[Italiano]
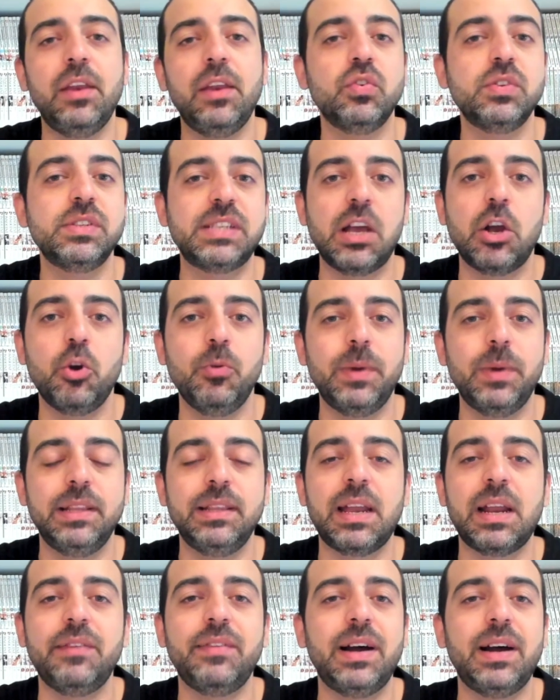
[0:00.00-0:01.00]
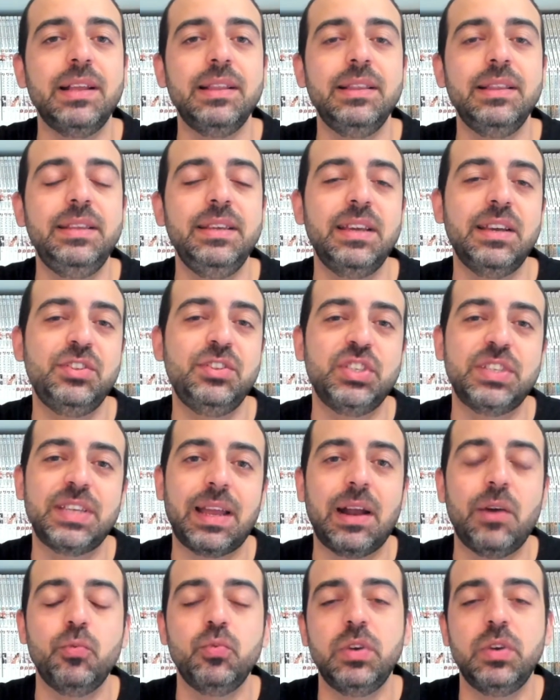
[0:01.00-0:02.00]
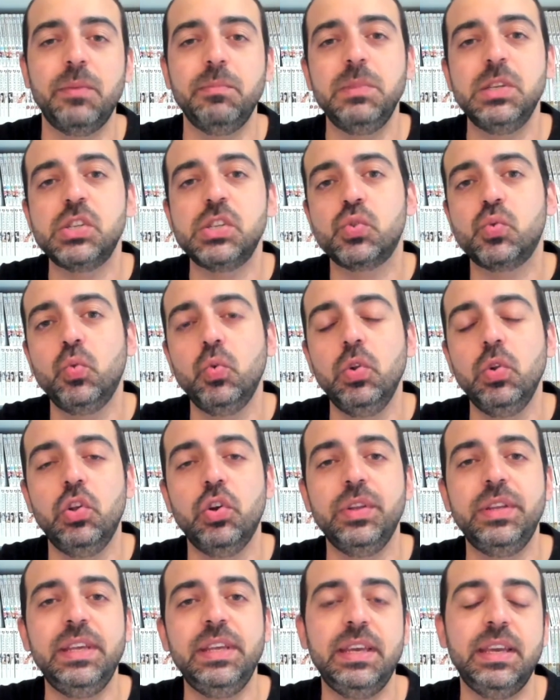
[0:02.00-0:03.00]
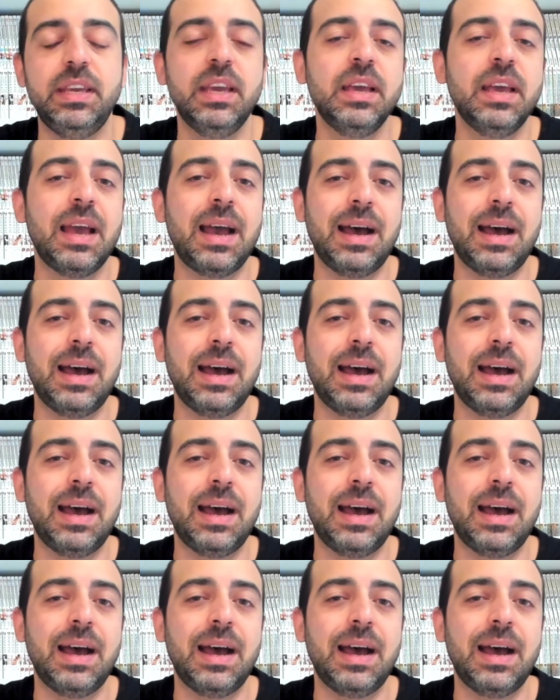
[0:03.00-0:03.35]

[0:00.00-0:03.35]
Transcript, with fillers: non sa come andare avanti e ci sarà un miscuglio di